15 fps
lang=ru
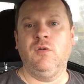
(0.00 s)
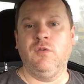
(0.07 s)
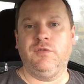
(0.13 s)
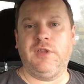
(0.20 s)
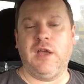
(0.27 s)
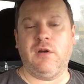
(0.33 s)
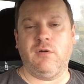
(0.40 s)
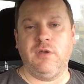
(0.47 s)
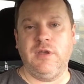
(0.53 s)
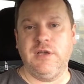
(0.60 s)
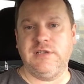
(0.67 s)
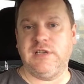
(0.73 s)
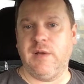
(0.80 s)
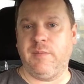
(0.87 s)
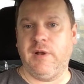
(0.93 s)
у второй
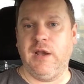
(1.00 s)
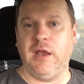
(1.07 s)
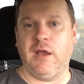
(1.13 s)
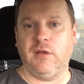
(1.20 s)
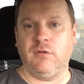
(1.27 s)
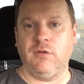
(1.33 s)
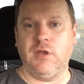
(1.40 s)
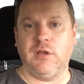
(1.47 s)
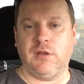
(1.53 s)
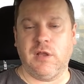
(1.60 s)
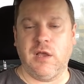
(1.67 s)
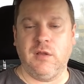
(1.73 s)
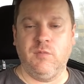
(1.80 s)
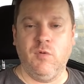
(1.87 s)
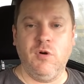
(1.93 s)
есть обклейка, но нет
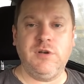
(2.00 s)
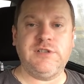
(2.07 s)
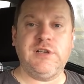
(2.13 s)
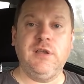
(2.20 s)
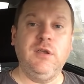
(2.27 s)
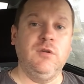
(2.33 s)
лайтбокса,